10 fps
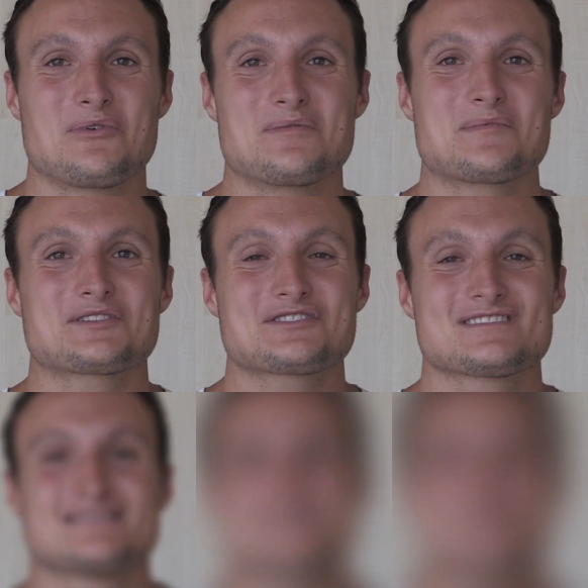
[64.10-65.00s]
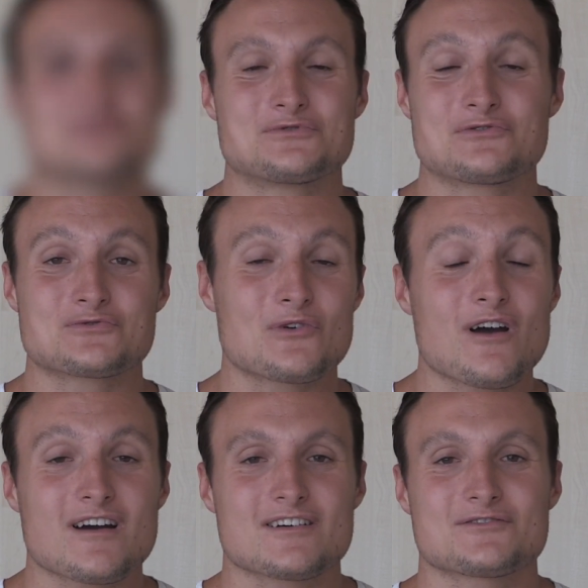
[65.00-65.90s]
les premiers matchs. Je suis jeune
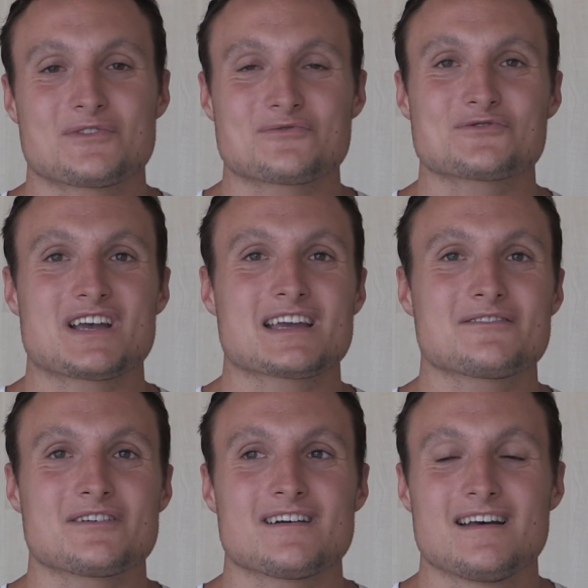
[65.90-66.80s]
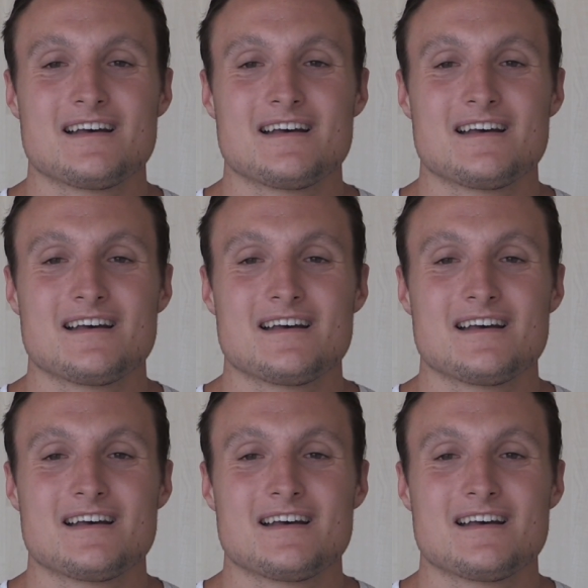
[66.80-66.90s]
joueur, de toute façon j'arrive